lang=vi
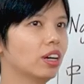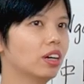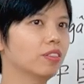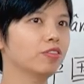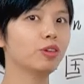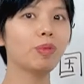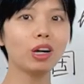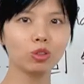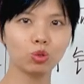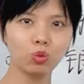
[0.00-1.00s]
là ở phía
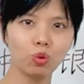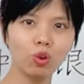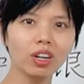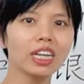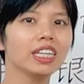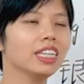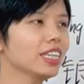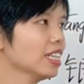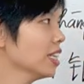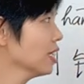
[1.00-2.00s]
bắc của Trung Quốc, thì
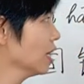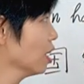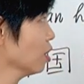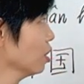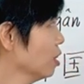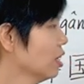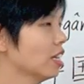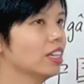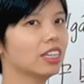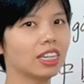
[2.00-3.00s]
người ta rất là điển
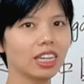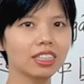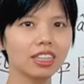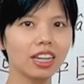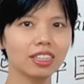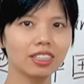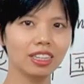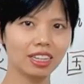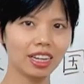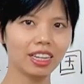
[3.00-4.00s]
hình cái cách diễn đạt như
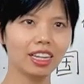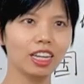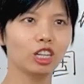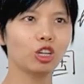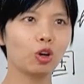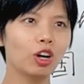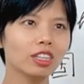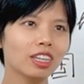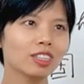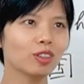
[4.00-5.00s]
thế này. Thì có
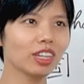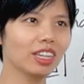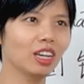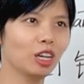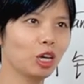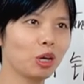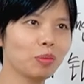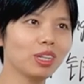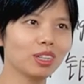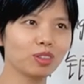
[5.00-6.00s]
thể sau này khi các
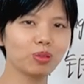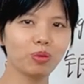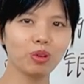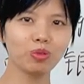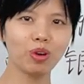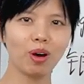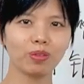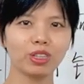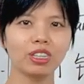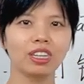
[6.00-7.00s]
bạn sang Trung Quốc du học
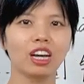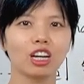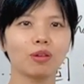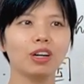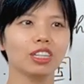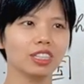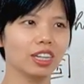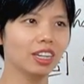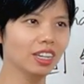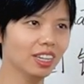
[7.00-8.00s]
thì các bạn
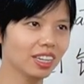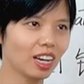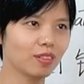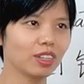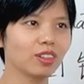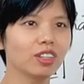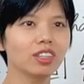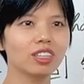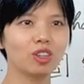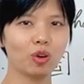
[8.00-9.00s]
sẽ cảm thấy nó
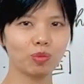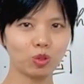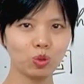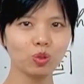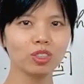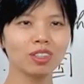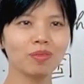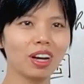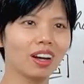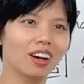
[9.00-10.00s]
hơi kỳ quặc một chút, nhưng
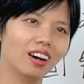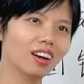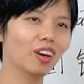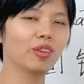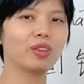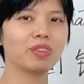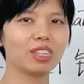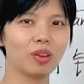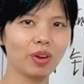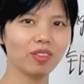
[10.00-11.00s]
mà ở lâu thì mình
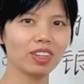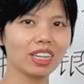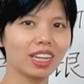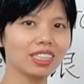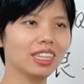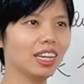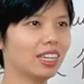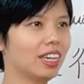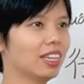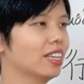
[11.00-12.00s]
sẽ quen với cái cách diễn
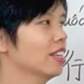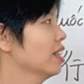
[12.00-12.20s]
đạt này.